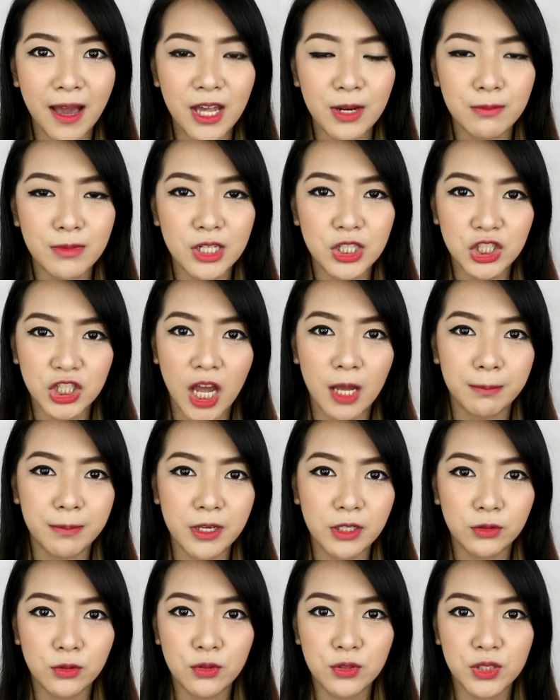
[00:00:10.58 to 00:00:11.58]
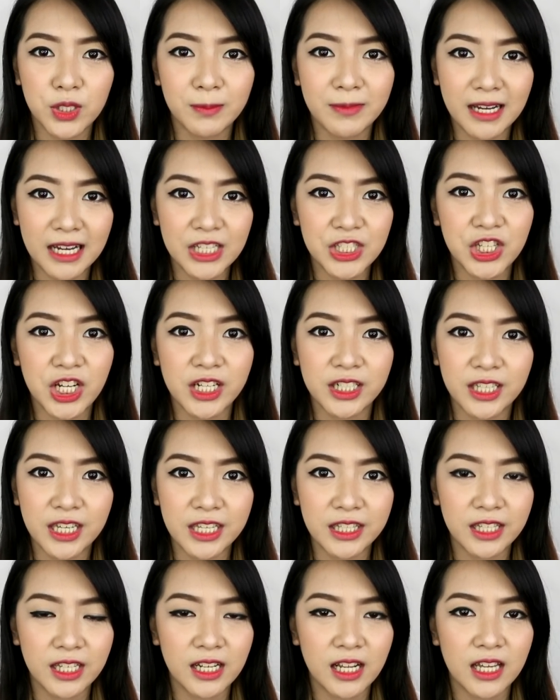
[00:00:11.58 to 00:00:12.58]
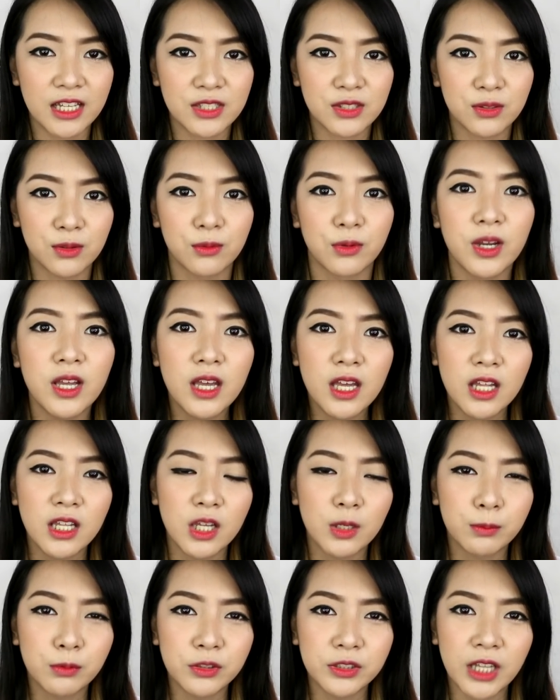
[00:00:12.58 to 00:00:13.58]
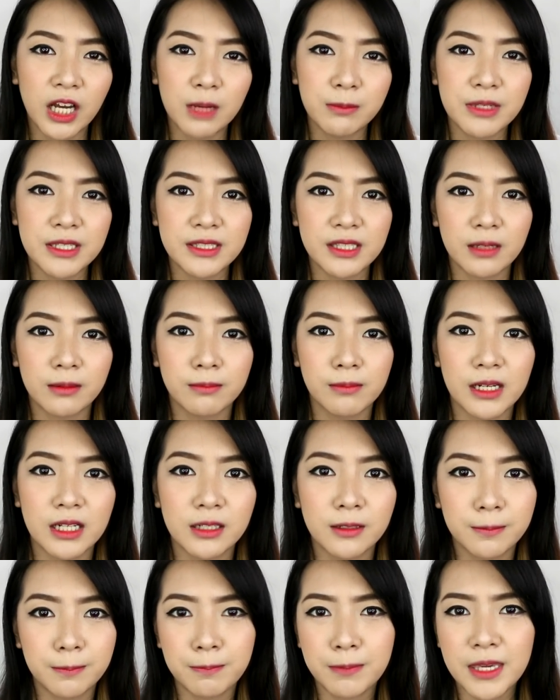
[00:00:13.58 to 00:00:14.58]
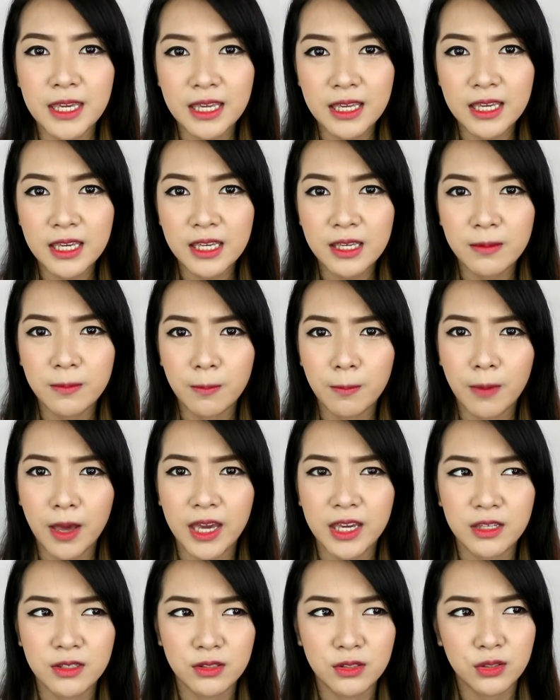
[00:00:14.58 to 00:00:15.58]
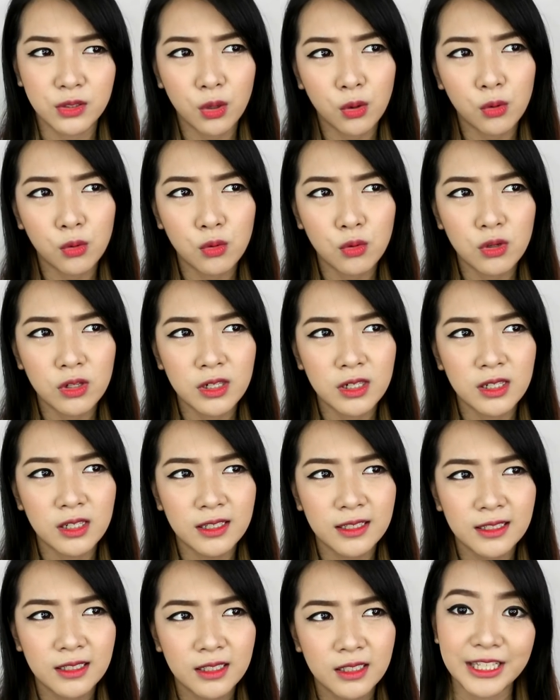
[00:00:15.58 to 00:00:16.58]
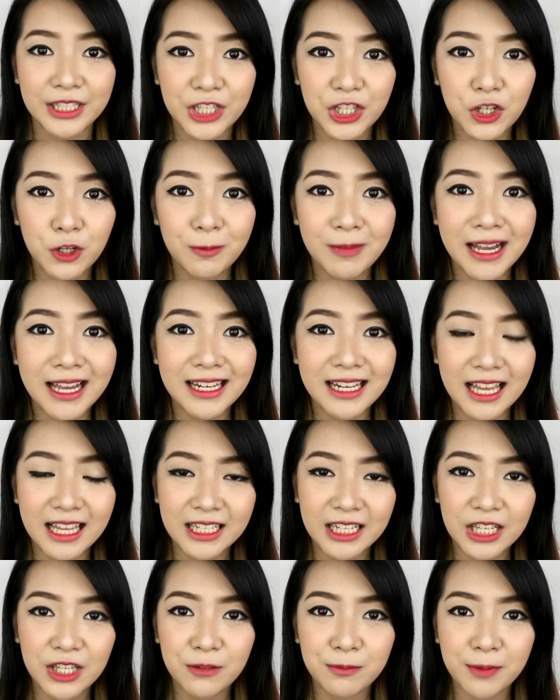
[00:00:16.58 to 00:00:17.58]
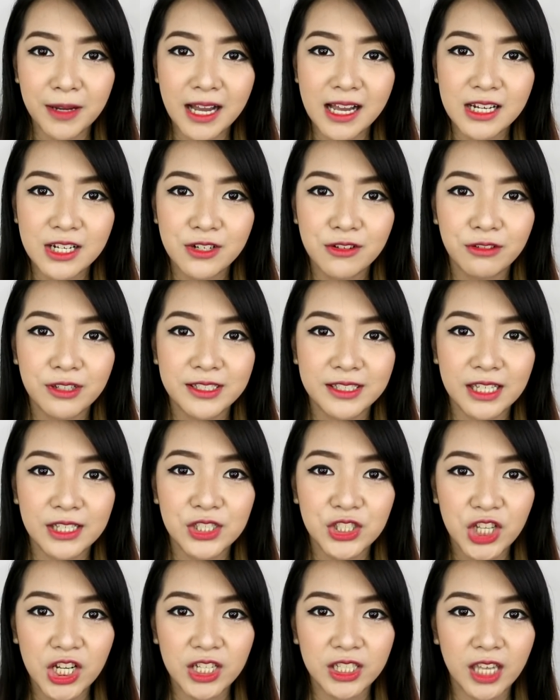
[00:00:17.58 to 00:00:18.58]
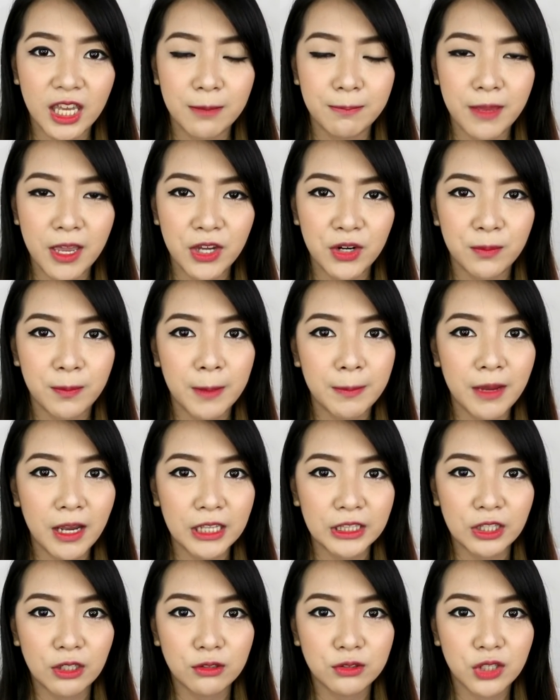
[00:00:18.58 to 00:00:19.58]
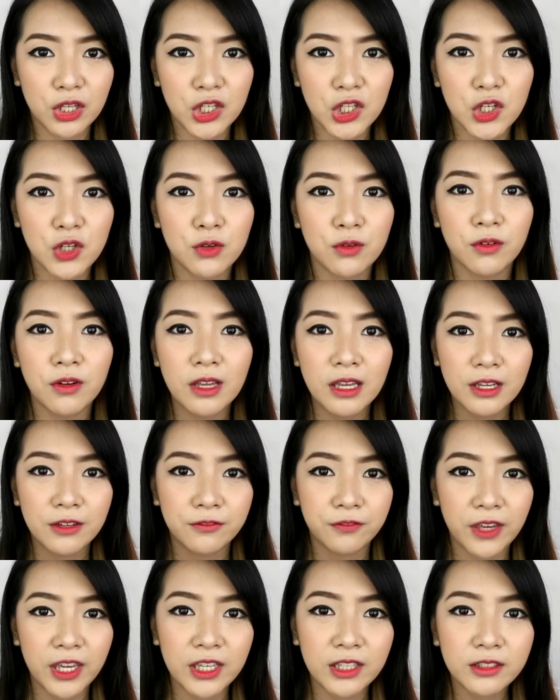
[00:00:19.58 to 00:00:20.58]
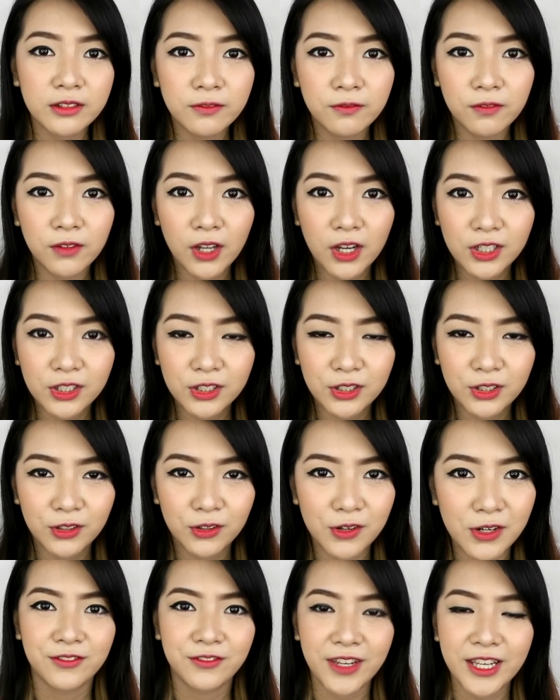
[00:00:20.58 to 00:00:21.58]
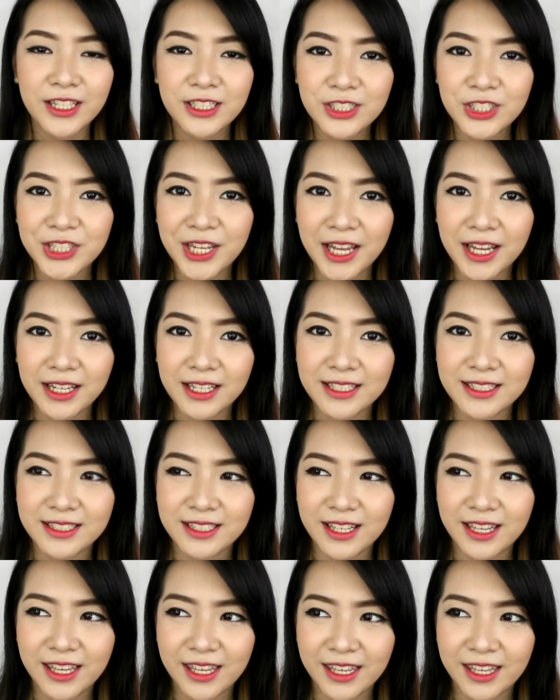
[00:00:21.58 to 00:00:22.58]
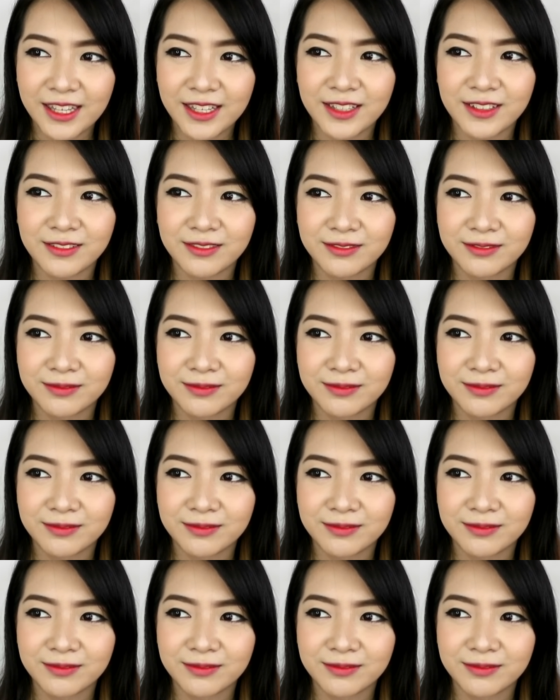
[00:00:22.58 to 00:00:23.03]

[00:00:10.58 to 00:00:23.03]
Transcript: para mag-shopping dun sa mga tiyanggi nila. So, nagpunta kami sa Bagpi, My Soul. Hindi ko maalala yung pangalan ng isang tiyanggi, pero papakita ko sa inyo yung failed vlog ko. Failed siya kasi